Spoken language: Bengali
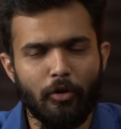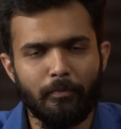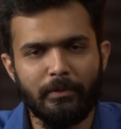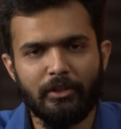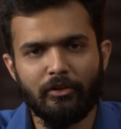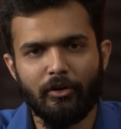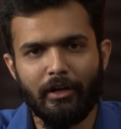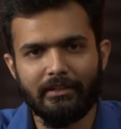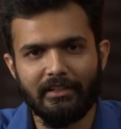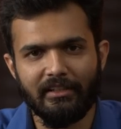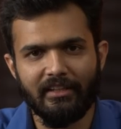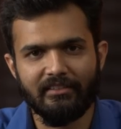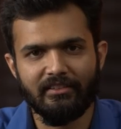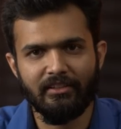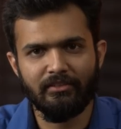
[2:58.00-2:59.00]
কম্পিউটার
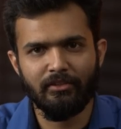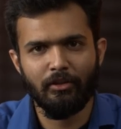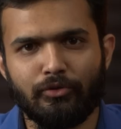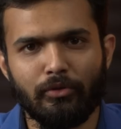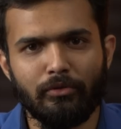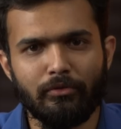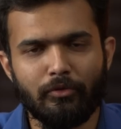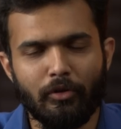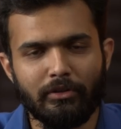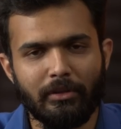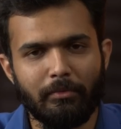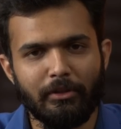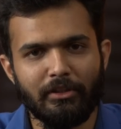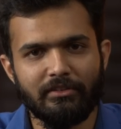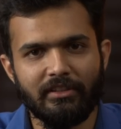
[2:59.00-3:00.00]
অ্যানালাইসিস চলুন কথা
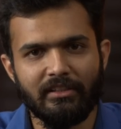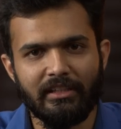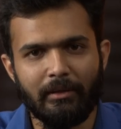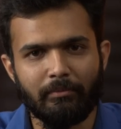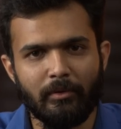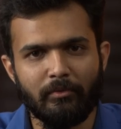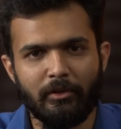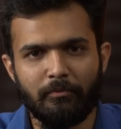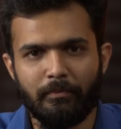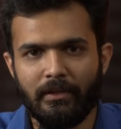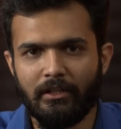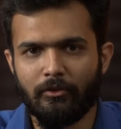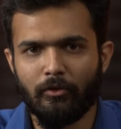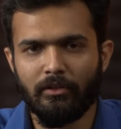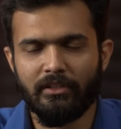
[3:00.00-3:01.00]
বলা যাক ল্যাপটপটির
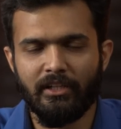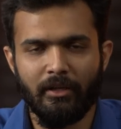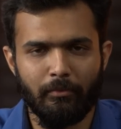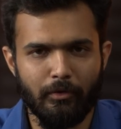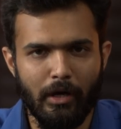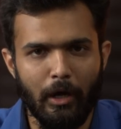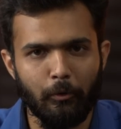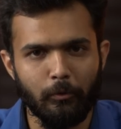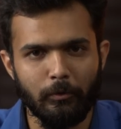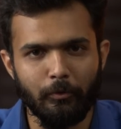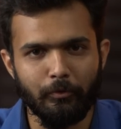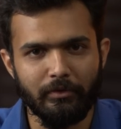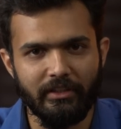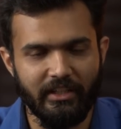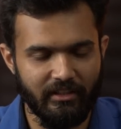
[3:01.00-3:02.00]
বিল্ড কোয়ালিটি এবং
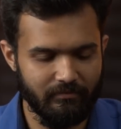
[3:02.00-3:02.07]
আউটলুক নিয়ে